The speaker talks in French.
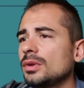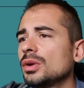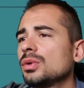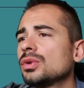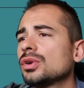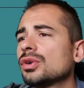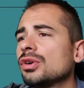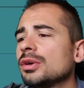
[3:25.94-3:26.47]

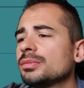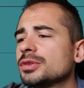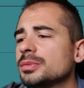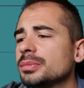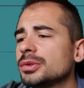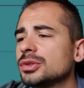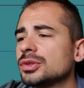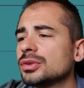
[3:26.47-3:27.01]
On a encore un petit
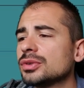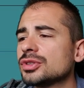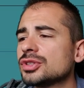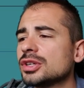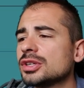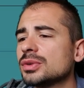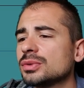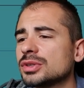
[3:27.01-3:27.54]
peu de temps,
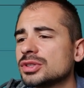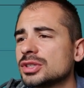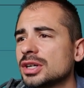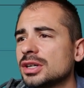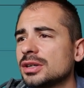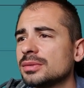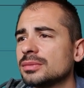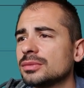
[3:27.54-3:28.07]
ça y est, on les a
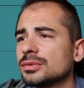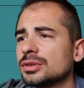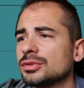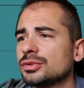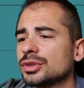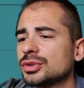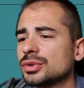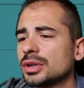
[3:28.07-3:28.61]
là, on les
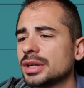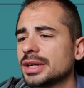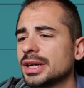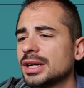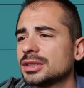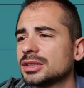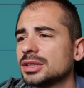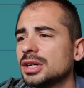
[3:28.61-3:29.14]
voit sur la
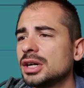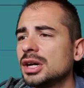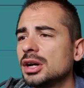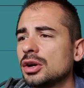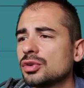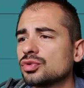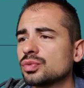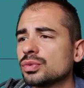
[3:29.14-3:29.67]
carte.
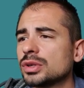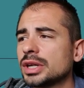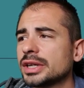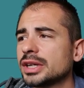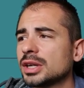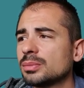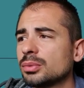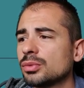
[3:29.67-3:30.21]
je vous montre la
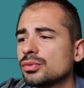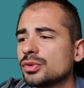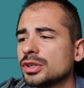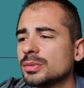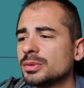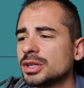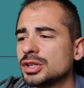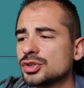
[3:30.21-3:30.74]
carte pour que vous
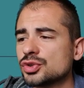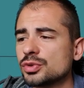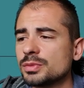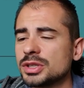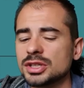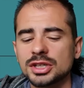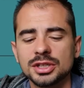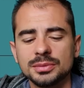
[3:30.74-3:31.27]
voyez bien la
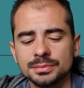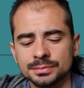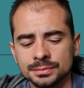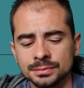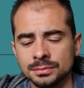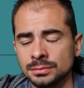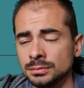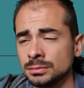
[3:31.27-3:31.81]
géométrie.
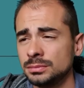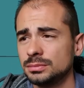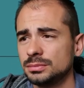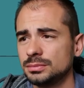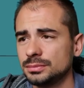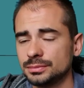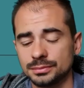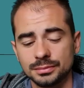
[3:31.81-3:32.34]

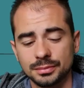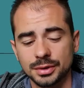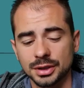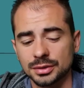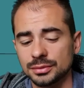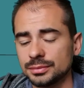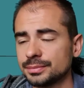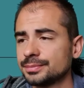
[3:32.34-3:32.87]
Oh,
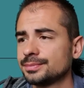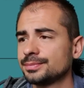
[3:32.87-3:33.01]
pardon.